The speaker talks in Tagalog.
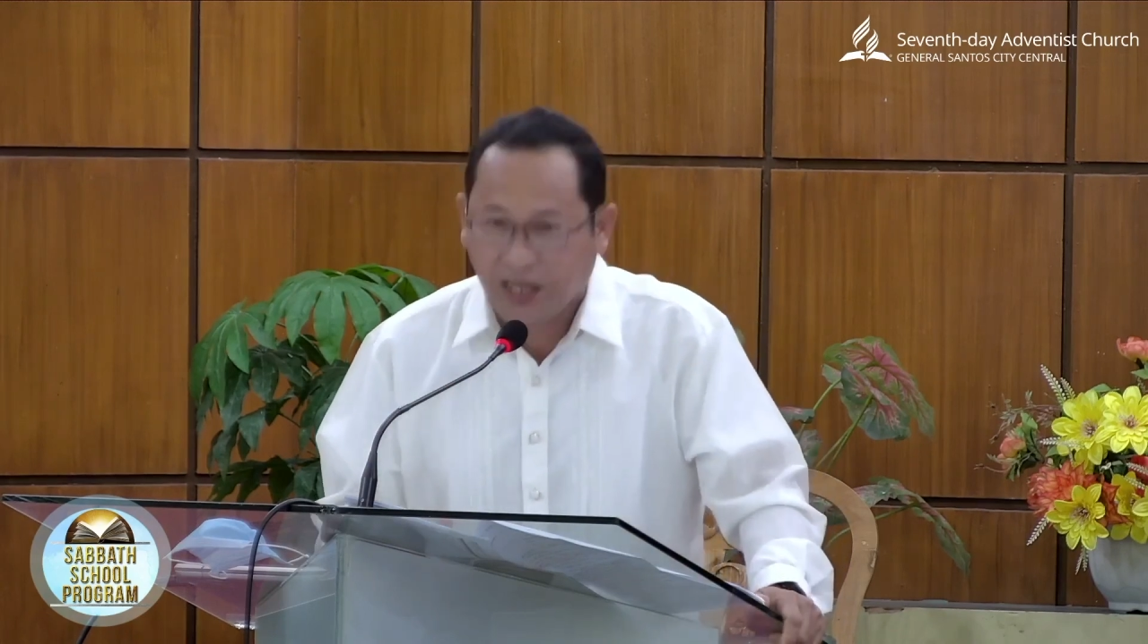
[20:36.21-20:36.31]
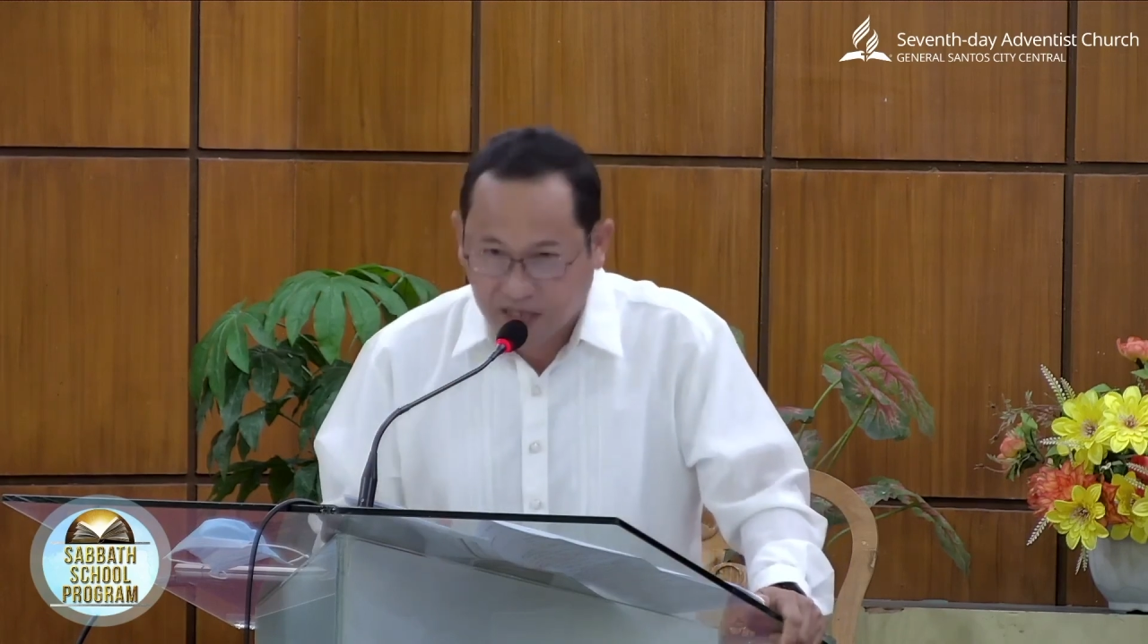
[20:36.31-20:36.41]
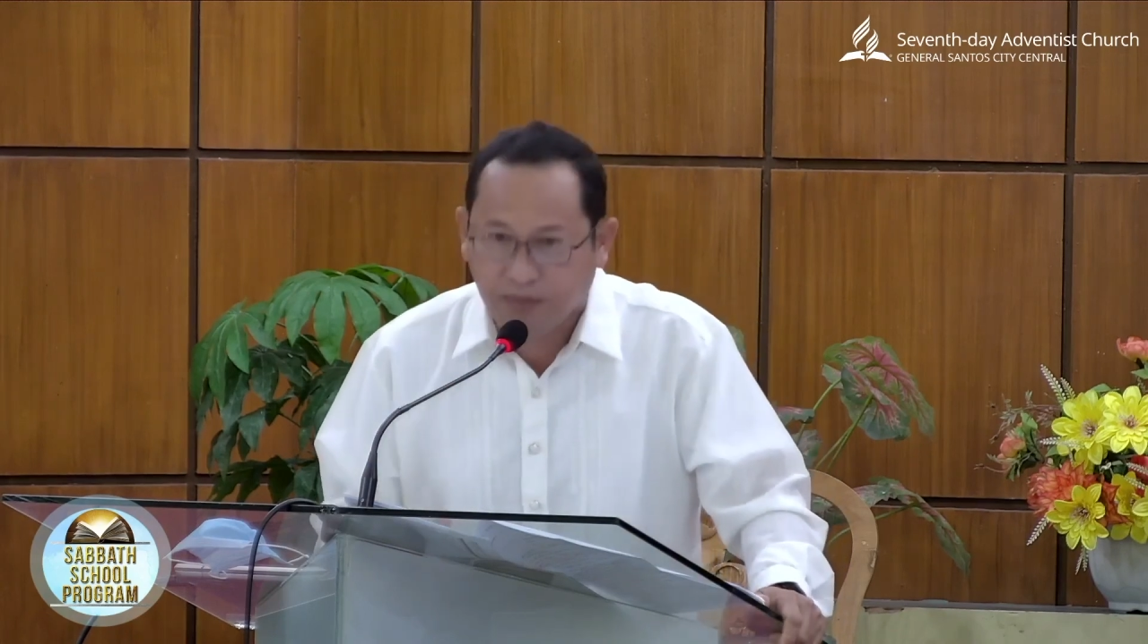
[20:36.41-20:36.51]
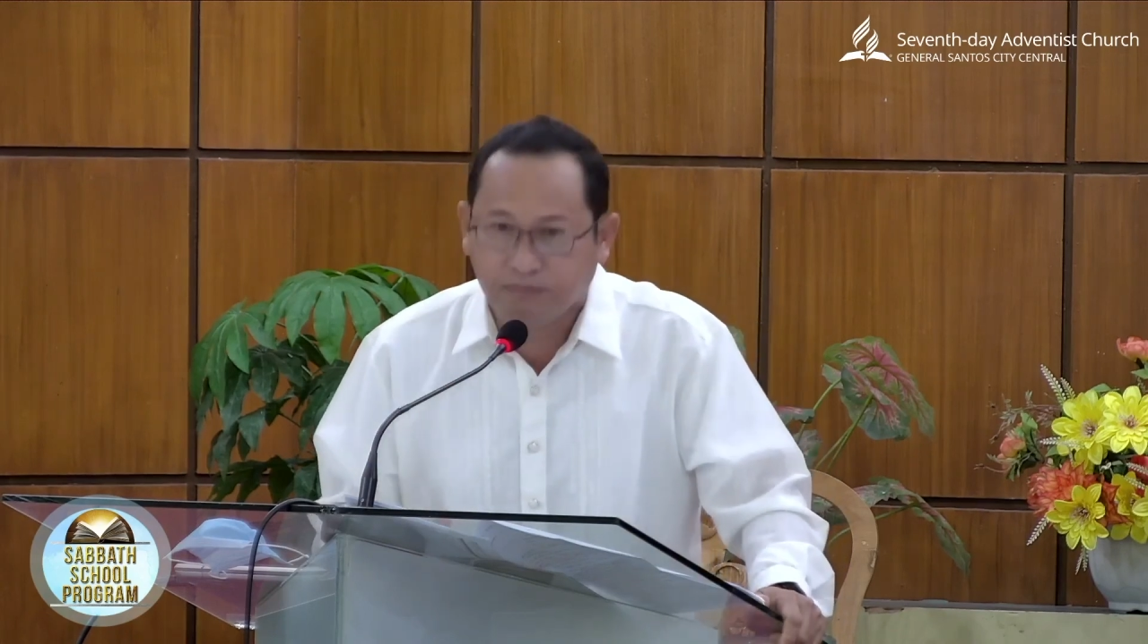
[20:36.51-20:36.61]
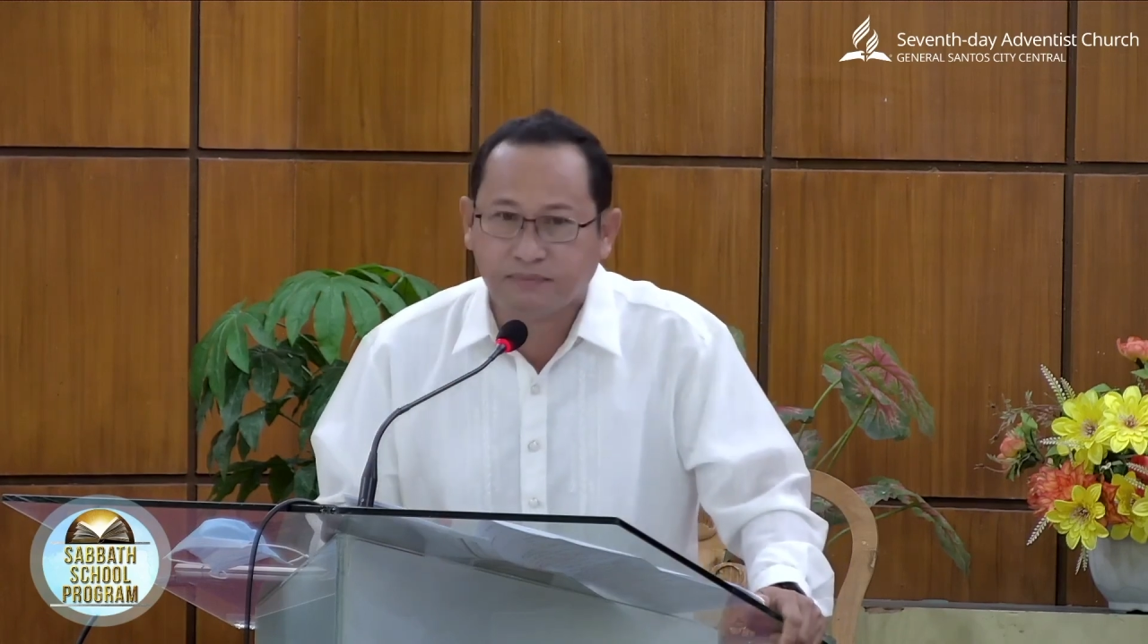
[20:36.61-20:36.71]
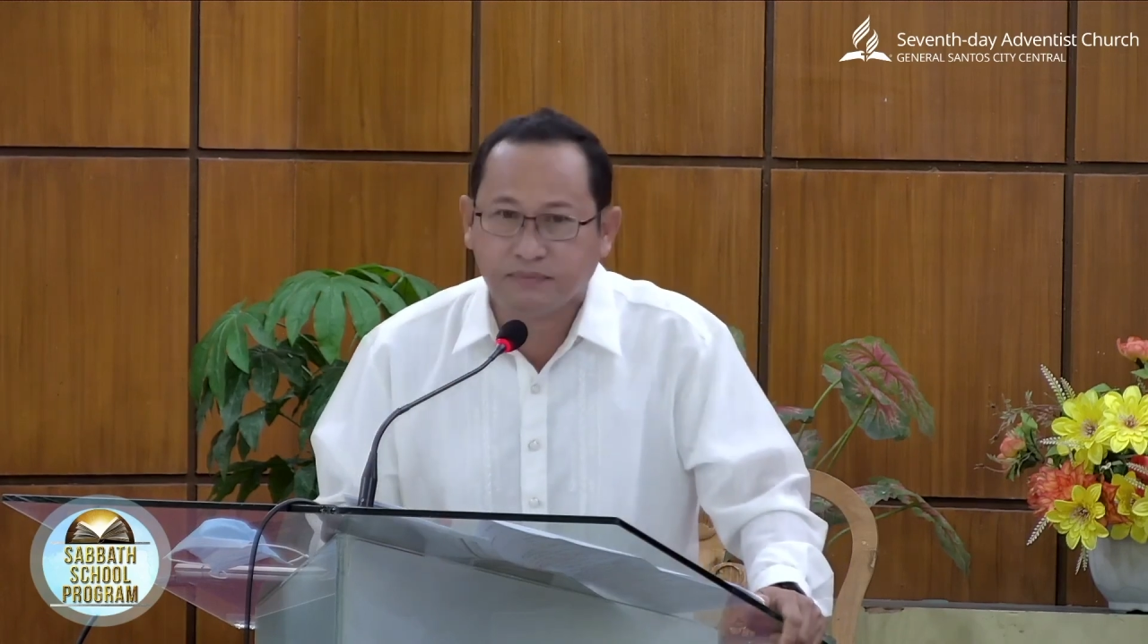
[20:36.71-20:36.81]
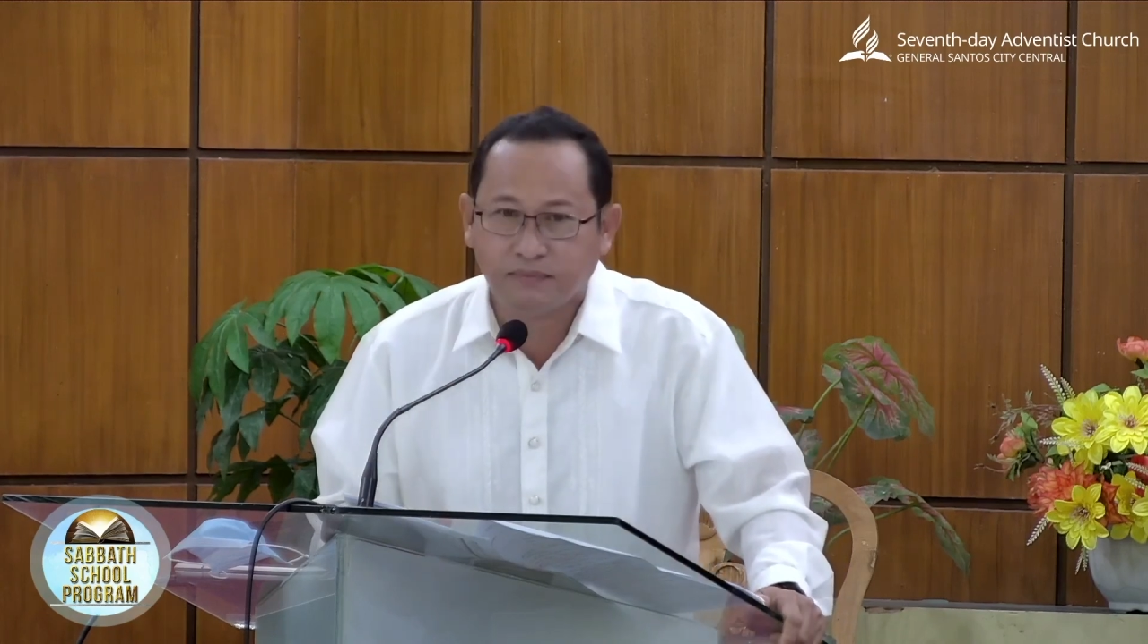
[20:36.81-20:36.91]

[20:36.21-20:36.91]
in them.